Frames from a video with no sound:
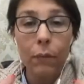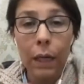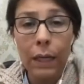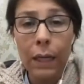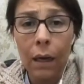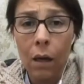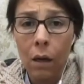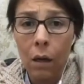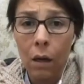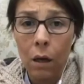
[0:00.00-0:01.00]

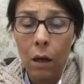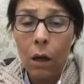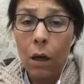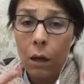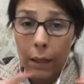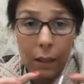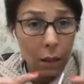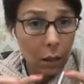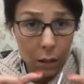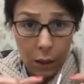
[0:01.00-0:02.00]
il,
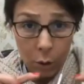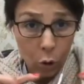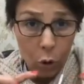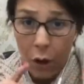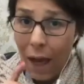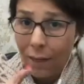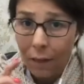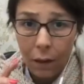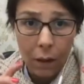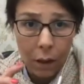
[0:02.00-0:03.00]
il, il
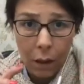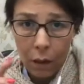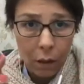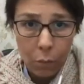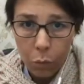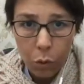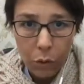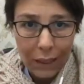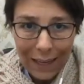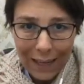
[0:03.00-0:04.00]
colorante, il, il, burro
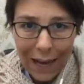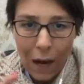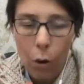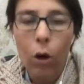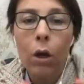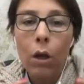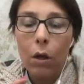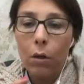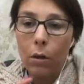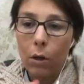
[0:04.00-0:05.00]
di cacao
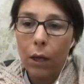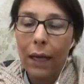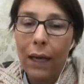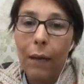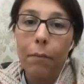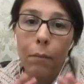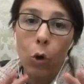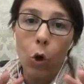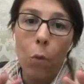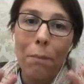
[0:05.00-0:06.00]
eh, e
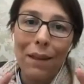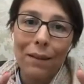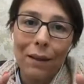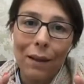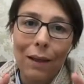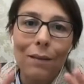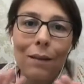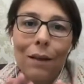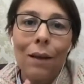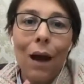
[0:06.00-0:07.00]
lo
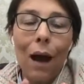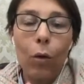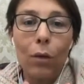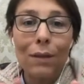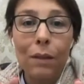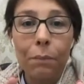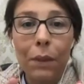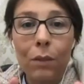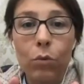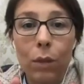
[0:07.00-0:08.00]
mantenete a una
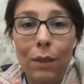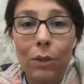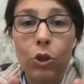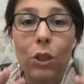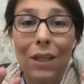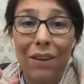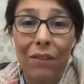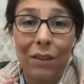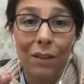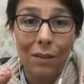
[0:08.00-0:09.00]
temperatura di circa
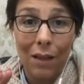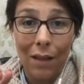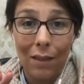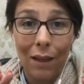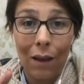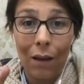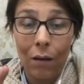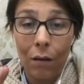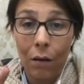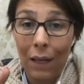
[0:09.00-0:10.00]
27
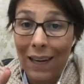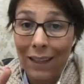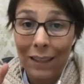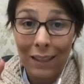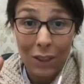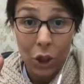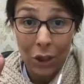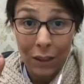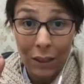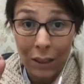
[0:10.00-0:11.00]
eh, gradi
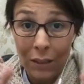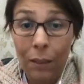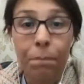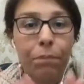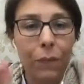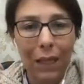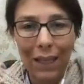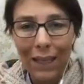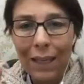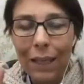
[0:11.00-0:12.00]
centigradi.
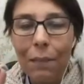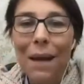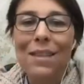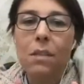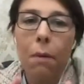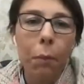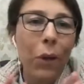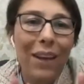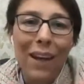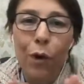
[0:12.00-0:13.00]
In linea di massima,
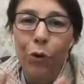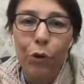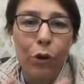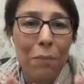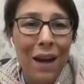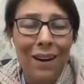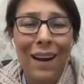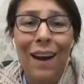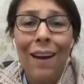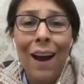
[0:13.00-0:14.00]
poi è chiaro che ogni
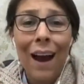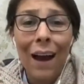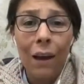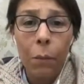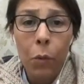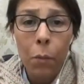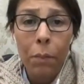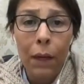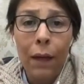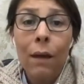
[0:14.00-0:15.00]
marca ha le
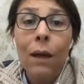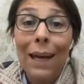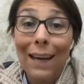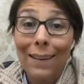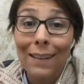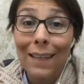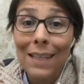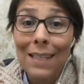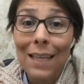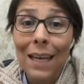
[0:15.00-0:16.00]
proprie
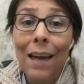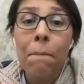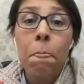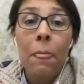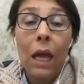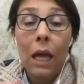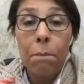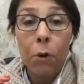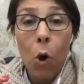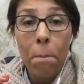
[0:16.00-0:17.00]
caratteristiche e
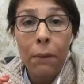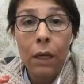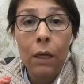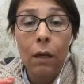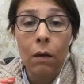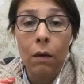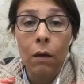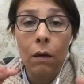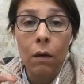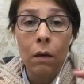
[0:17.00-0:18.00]
propri,
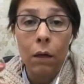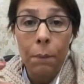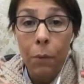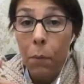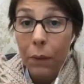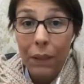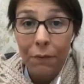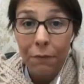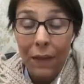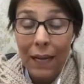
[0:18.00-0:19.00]
eh, le proprie
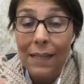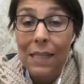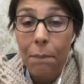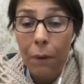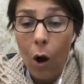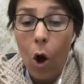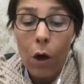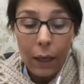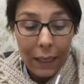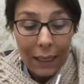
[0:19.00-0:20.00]
differenze, però
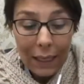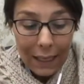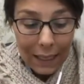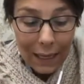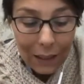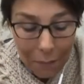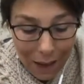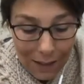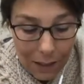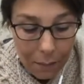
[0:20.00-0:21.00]
in linea di
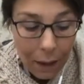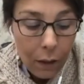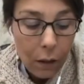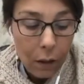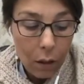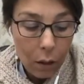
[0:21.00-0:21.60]
massima eh,